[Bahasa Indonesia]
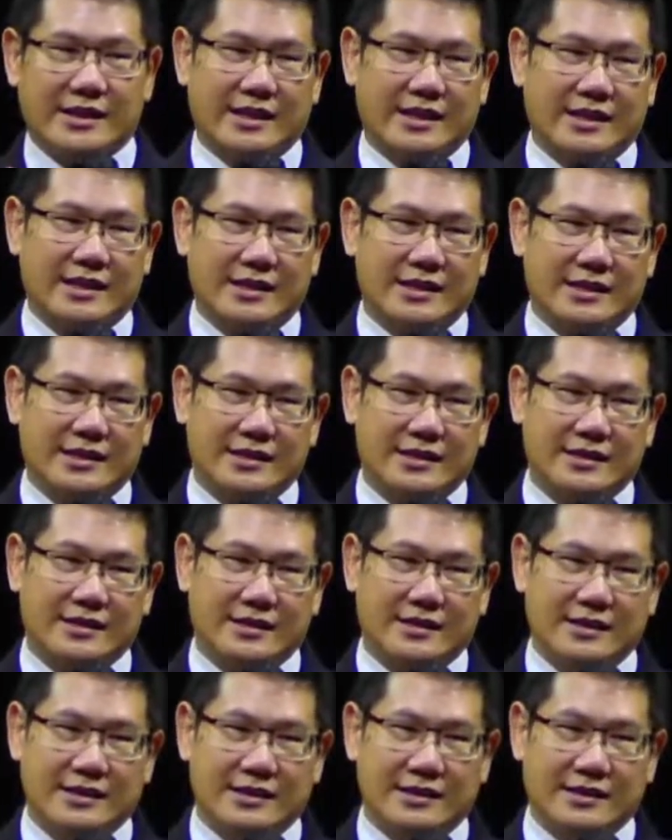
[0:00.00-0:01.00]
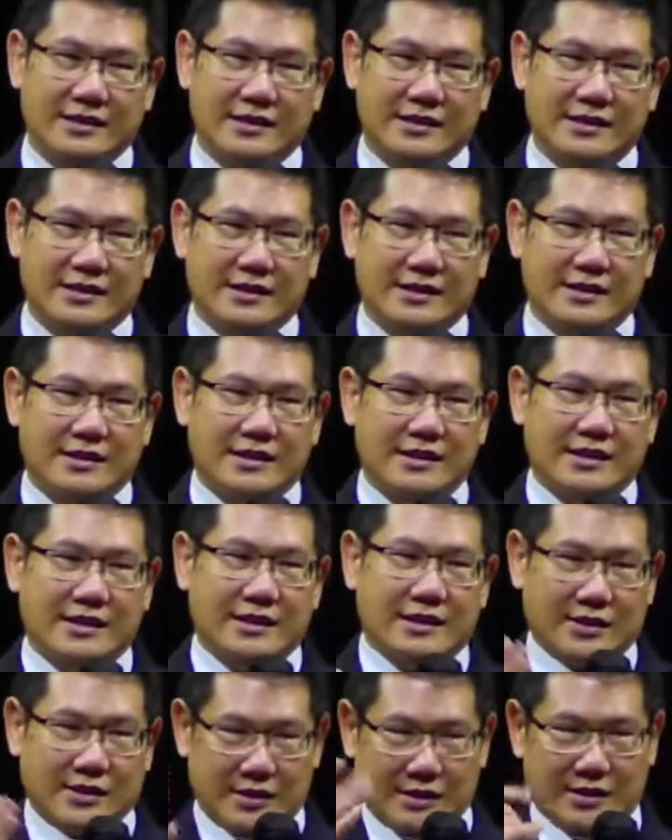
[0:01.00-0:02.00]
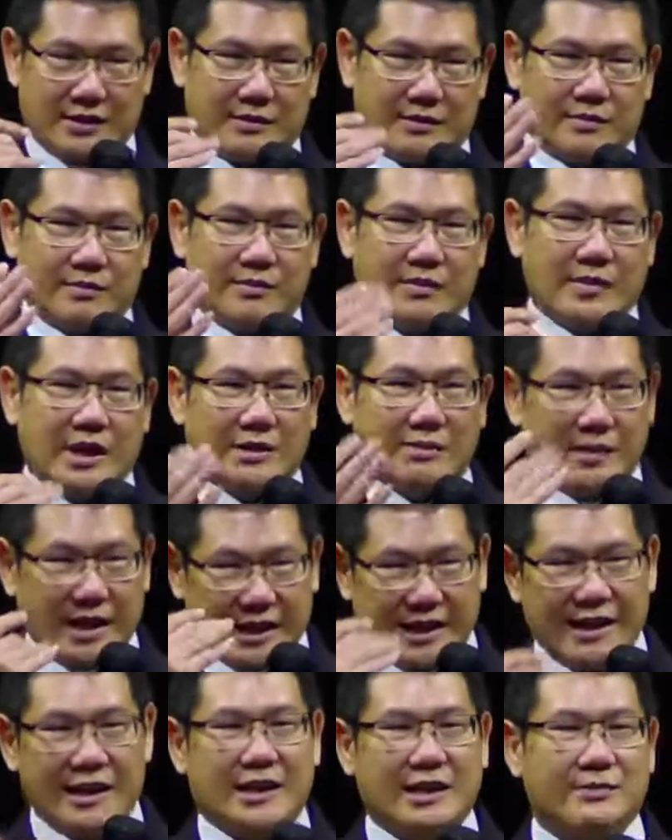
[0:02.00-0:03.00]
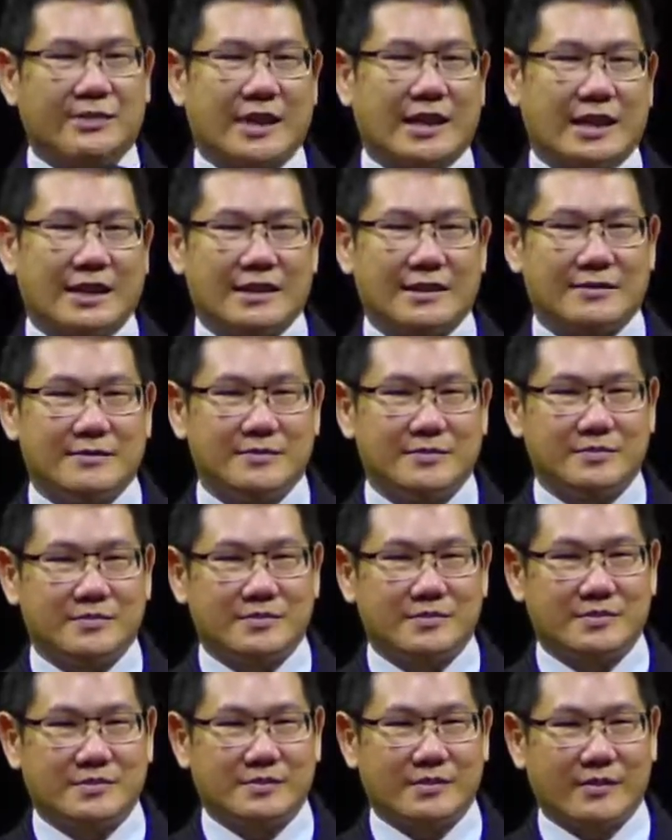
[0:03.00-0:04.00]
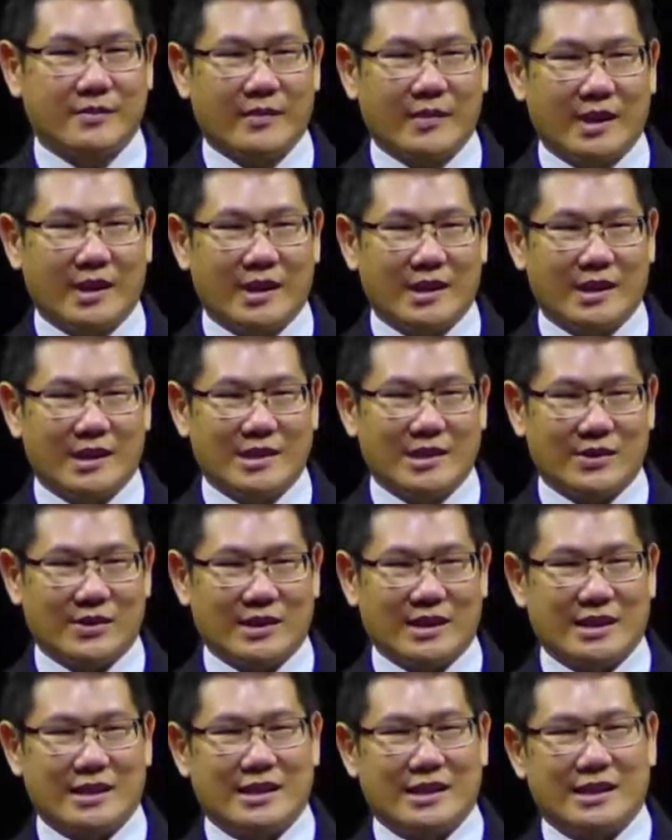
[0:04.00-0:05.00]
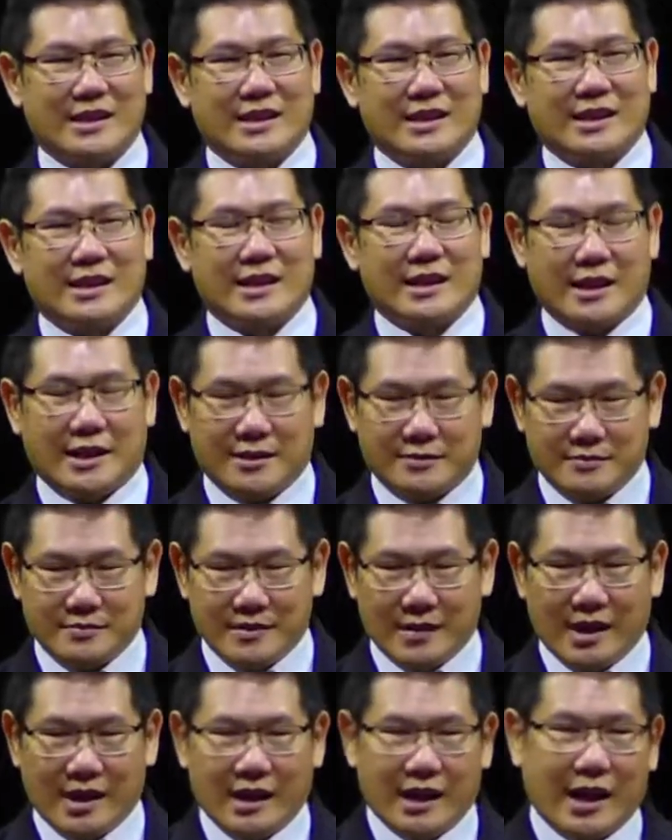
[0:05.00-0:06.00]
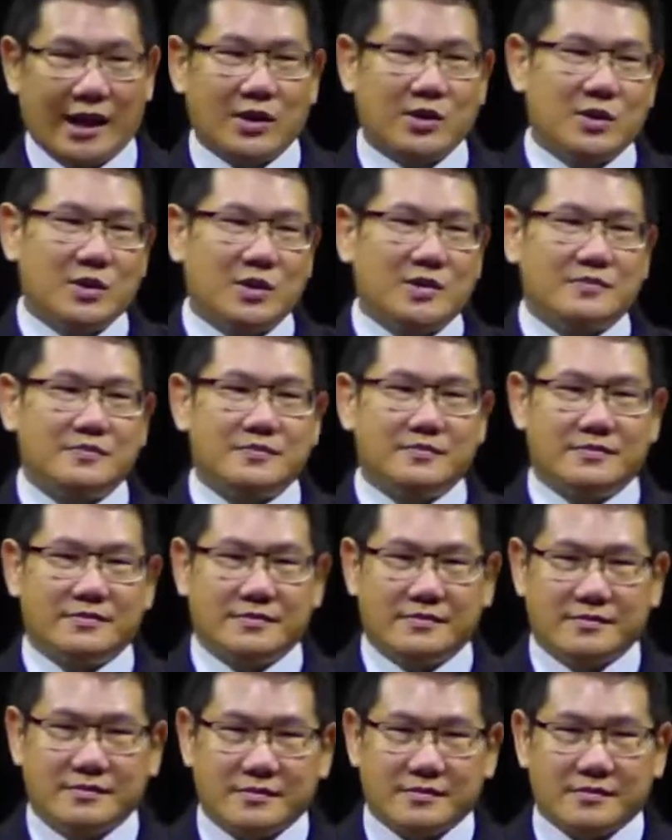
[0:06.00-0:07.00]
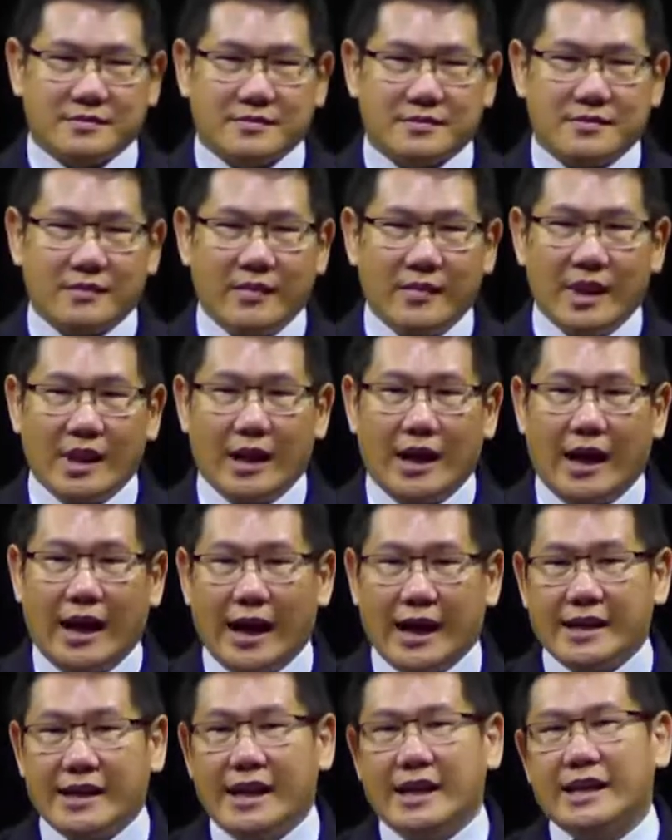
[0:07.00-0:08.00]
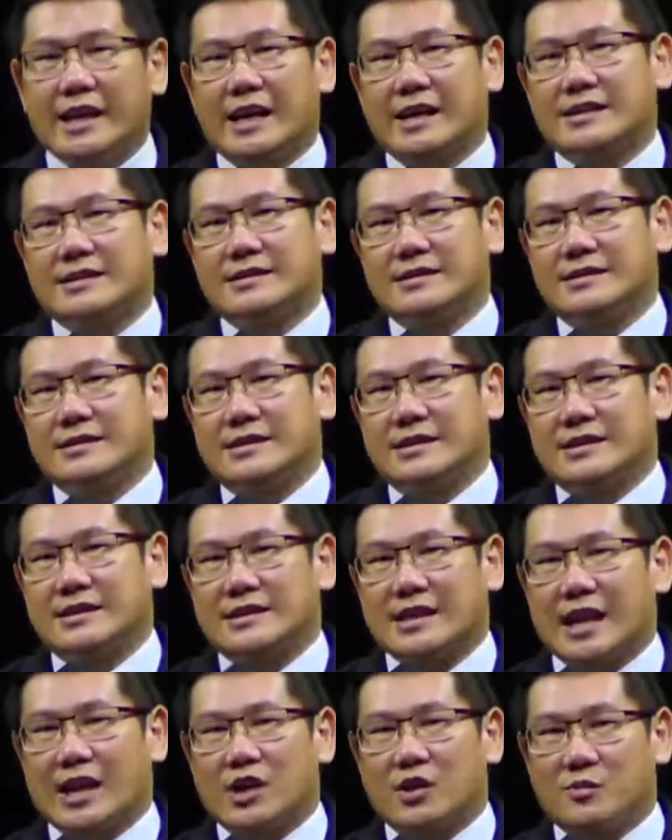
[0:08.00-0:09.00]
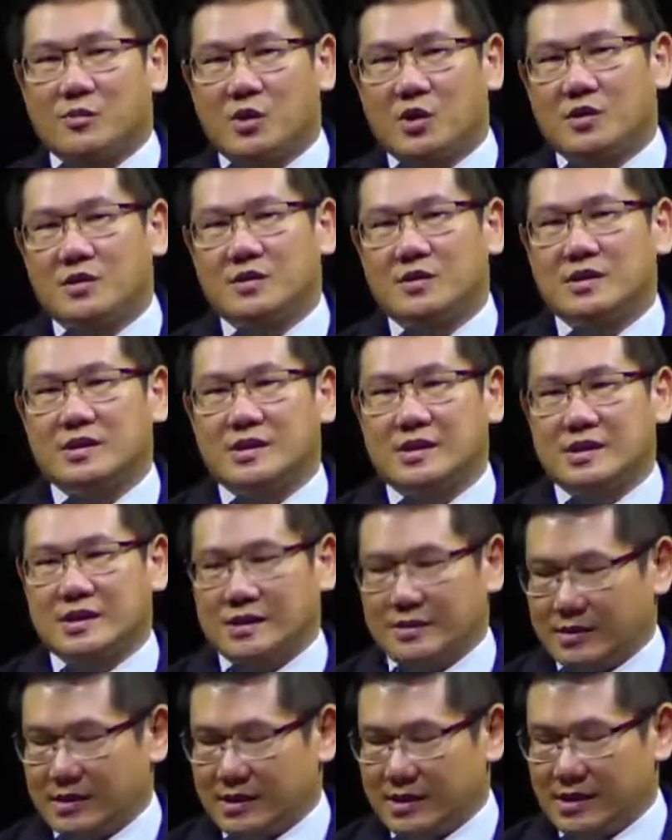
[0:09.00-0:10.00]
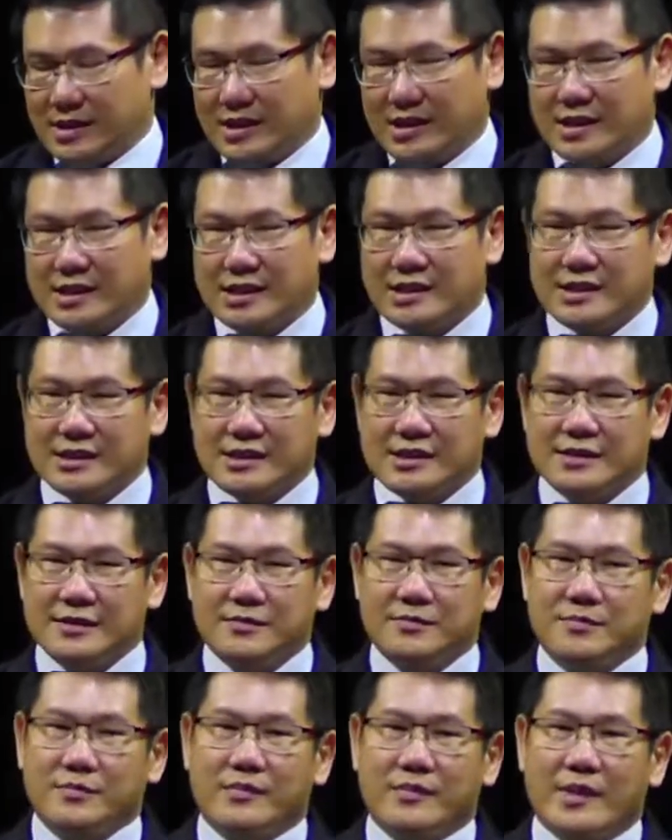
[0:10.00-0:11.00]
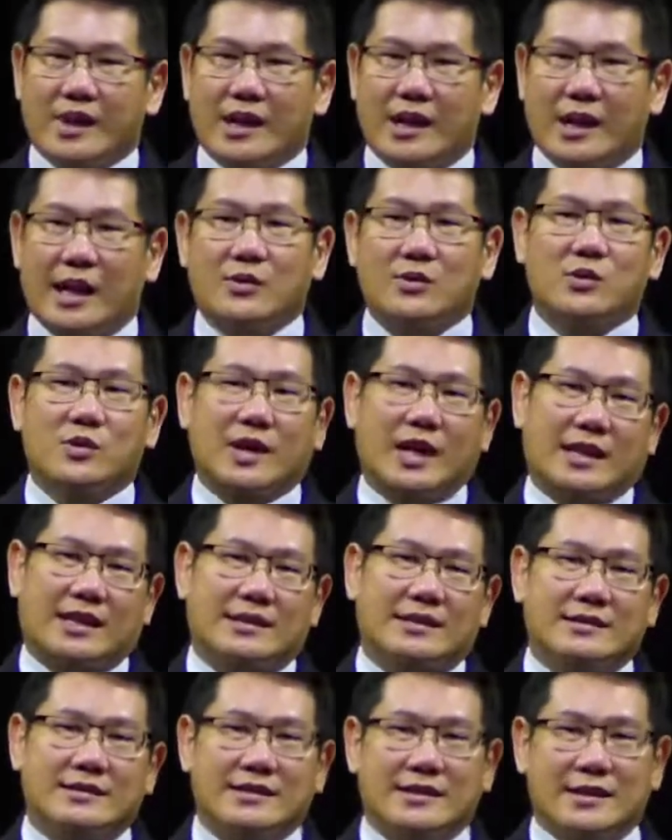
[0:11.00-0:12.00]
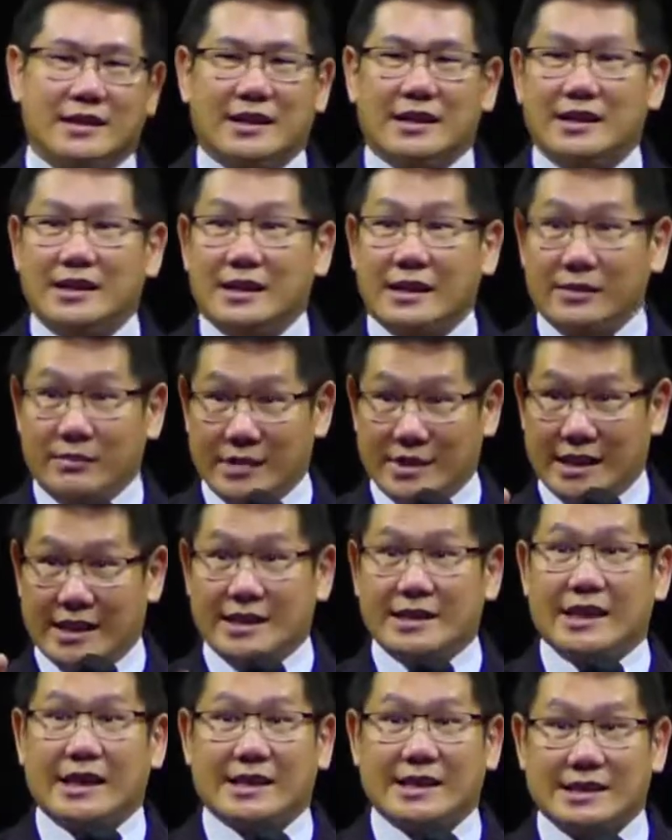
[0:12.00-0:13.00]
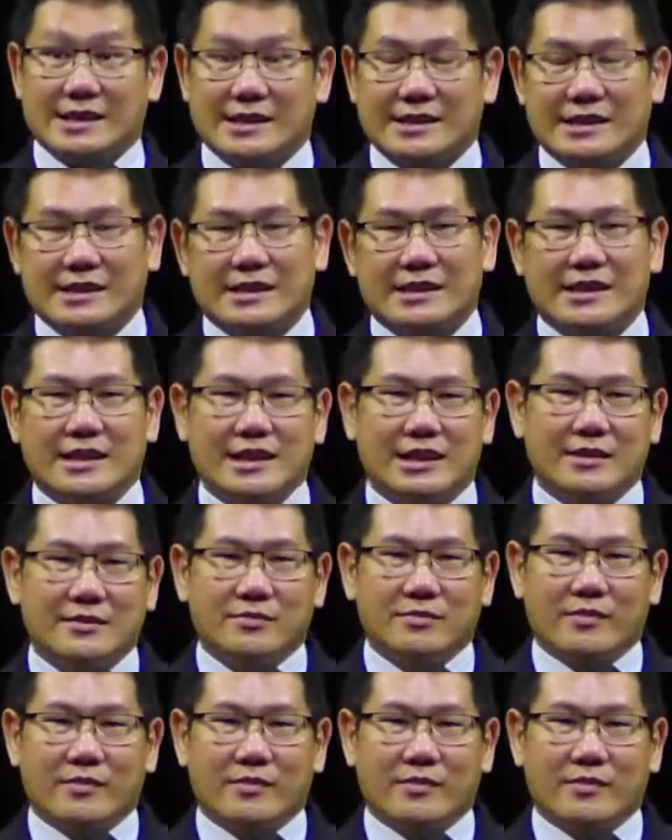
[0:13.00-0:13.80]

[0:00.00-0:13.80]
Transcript: Oke. Okay. Uh, eh, balik lagi ke depan. Sorry. Ya. Lalu ada yang Salomo uh, lakukan, ya bisa dicariin. Ya.